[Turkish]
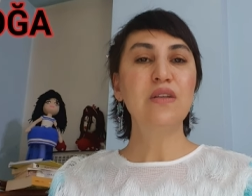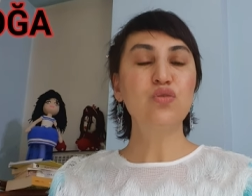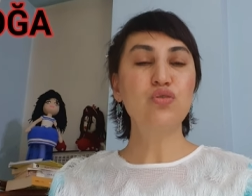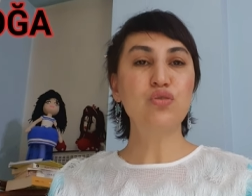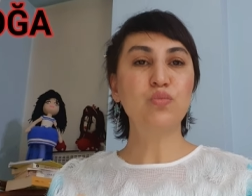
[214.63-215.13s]

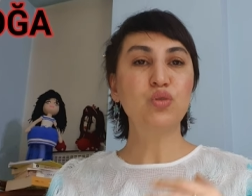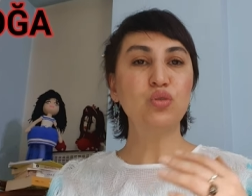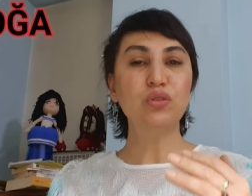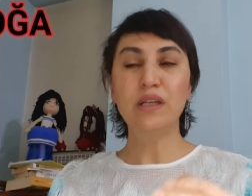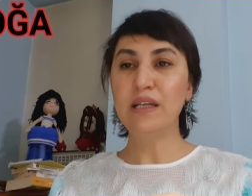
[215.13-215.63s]

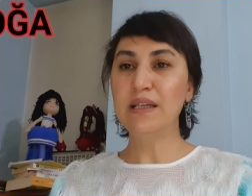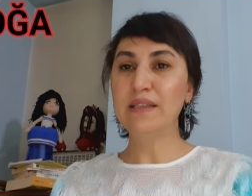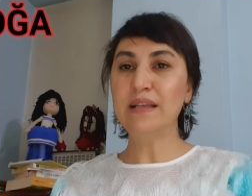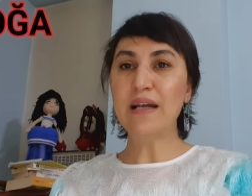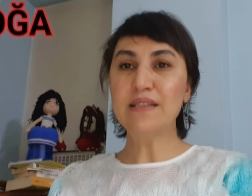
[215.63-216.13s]
çocuğumuzun
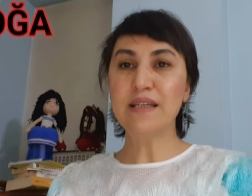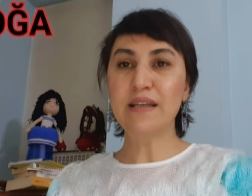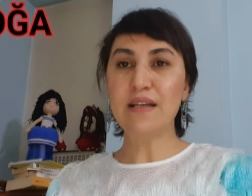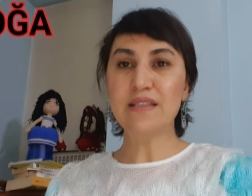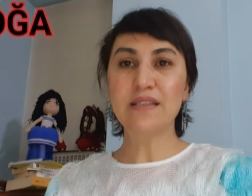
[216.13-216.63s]
e, ders
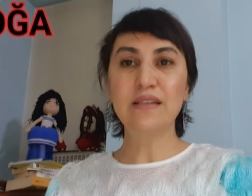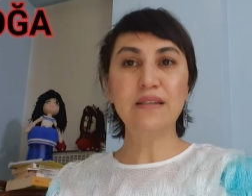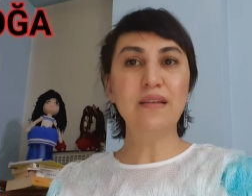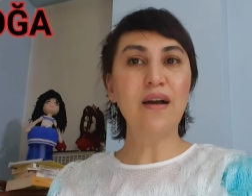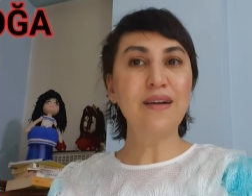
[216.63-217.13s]

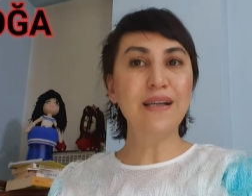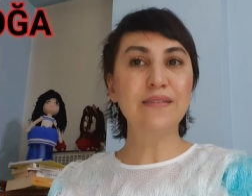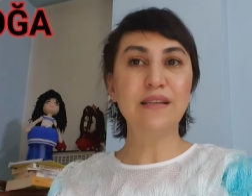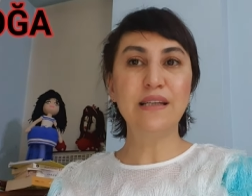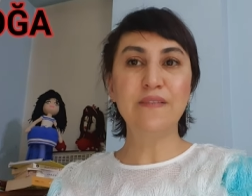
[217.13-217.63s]
enerjisini daha
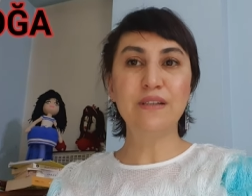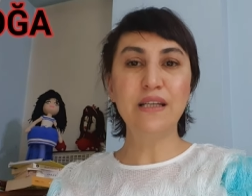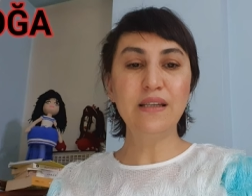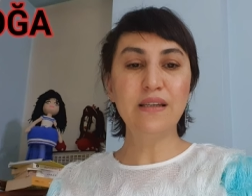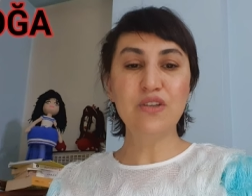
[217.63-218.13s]
kaliteli
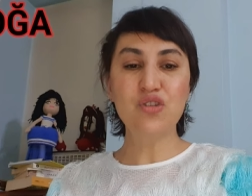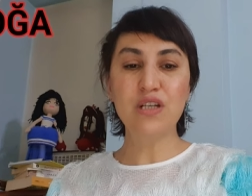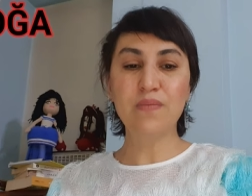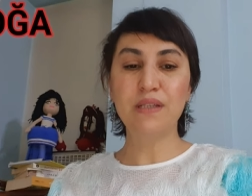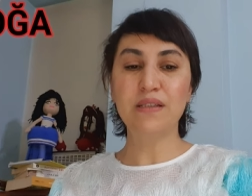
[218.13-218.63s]
evreye
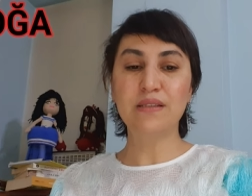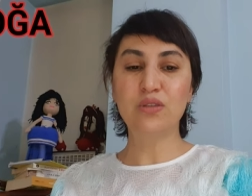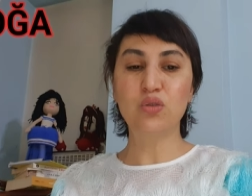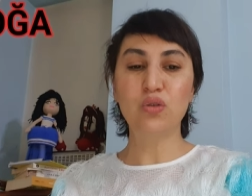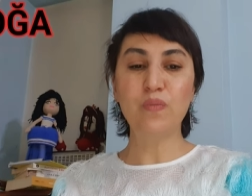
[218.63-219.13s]

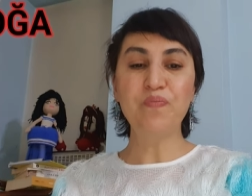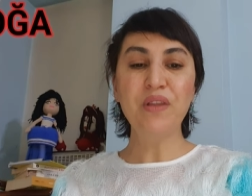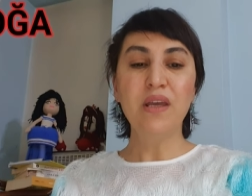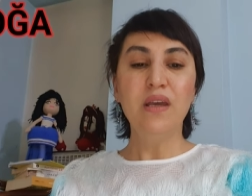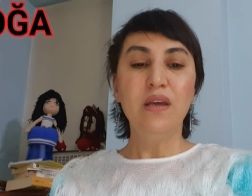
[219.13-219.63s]
geçirebiliriz diyorum.
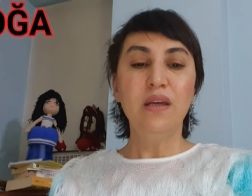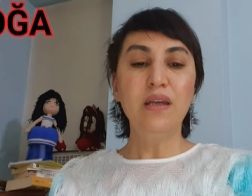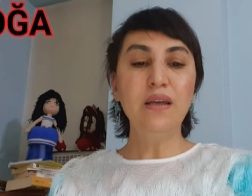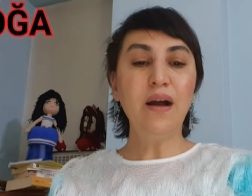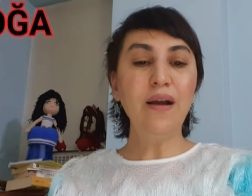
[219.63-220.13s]

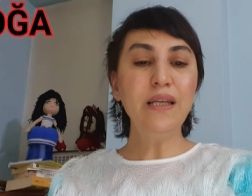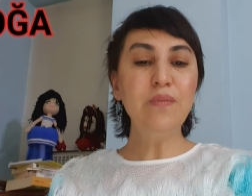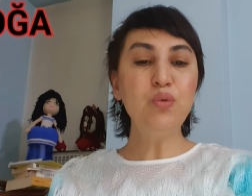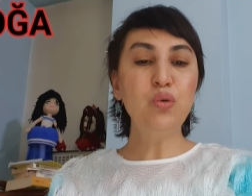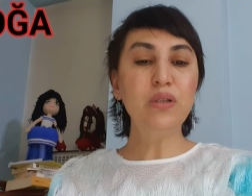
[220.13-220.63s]
E,
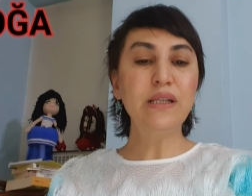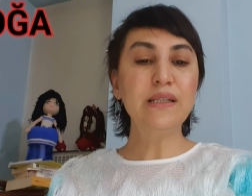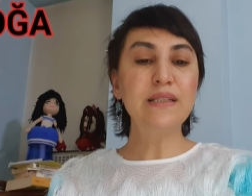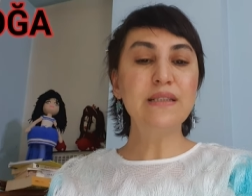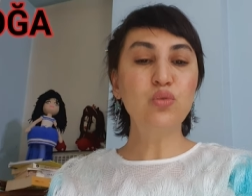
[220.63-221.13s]
aile
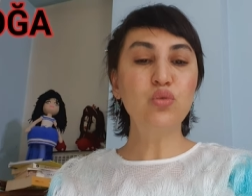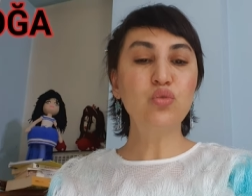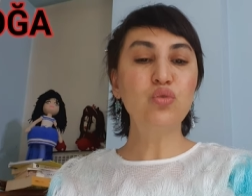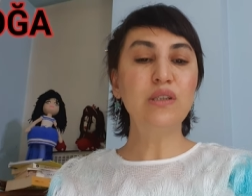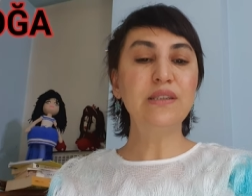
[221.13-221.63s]
büyüklerinizle uzun
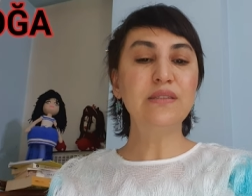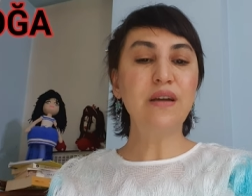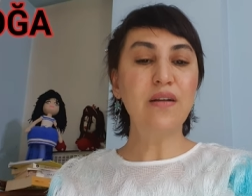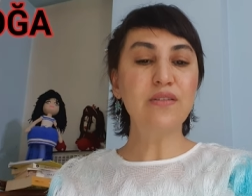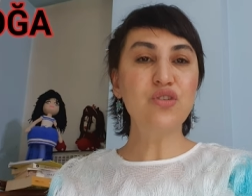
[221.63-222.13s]
süredir
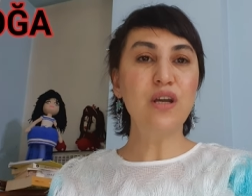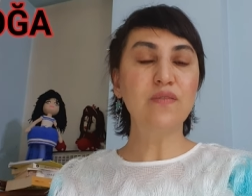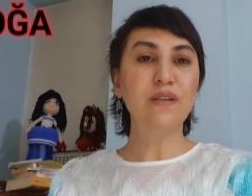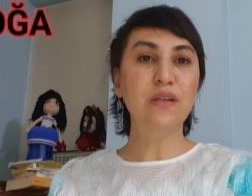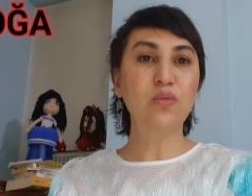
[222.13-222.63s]

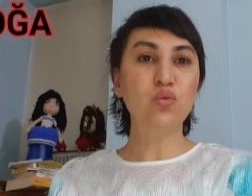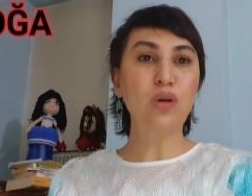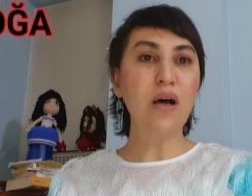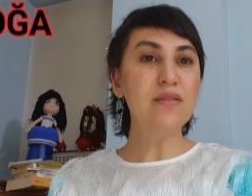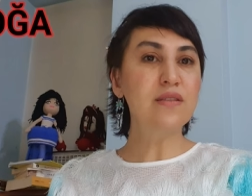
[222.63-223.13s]
tartışan ve
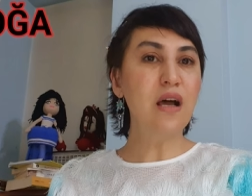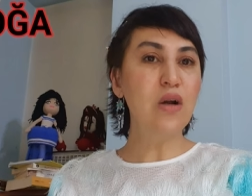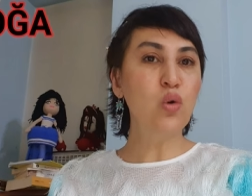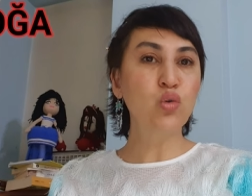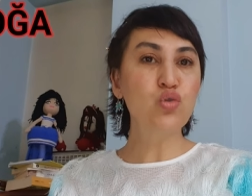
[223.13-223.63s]

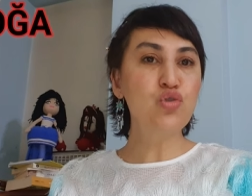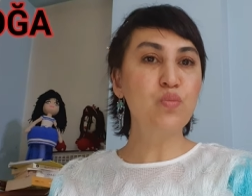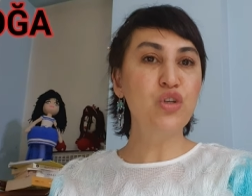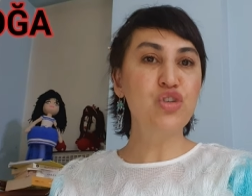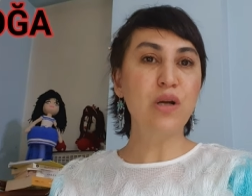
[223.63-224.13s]
asla
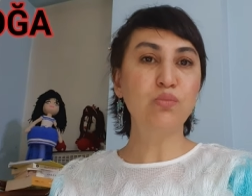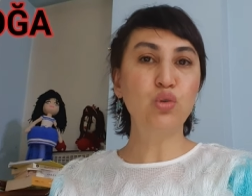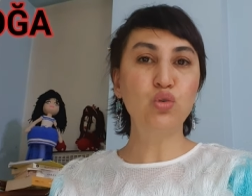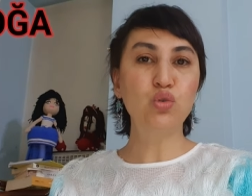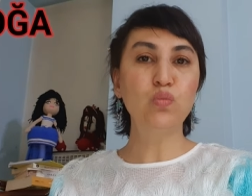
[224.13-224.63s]
konuşmayacağım,
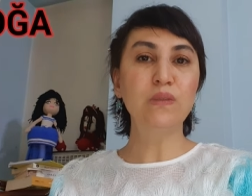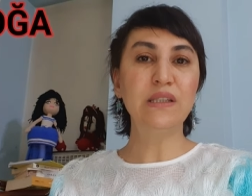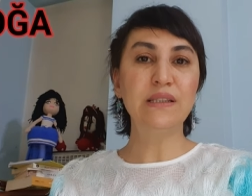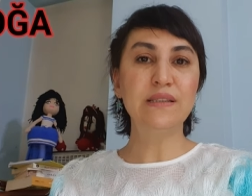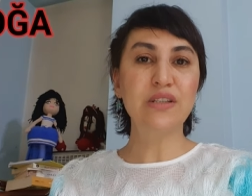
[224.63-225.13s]
küstüm
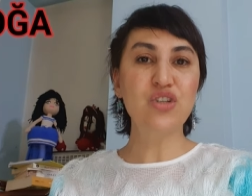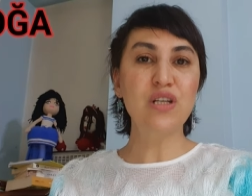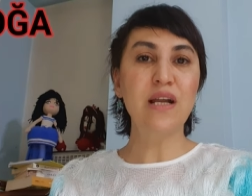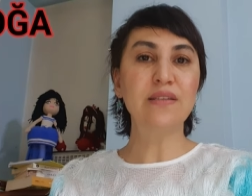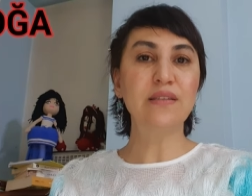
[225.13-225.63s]
dediğiniz
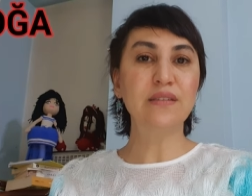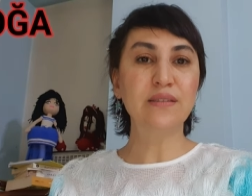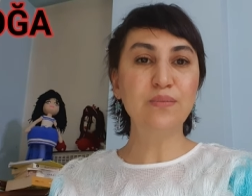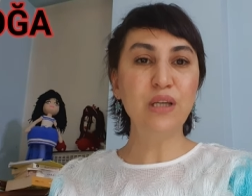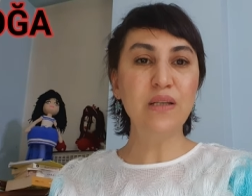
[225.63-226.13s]
kişilerden
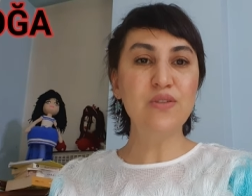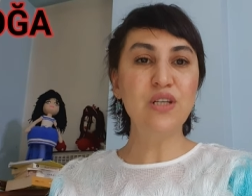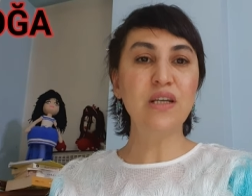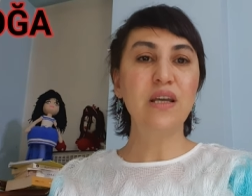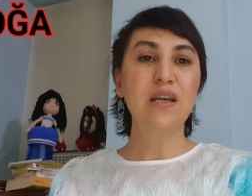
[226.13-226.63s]
adım gelecek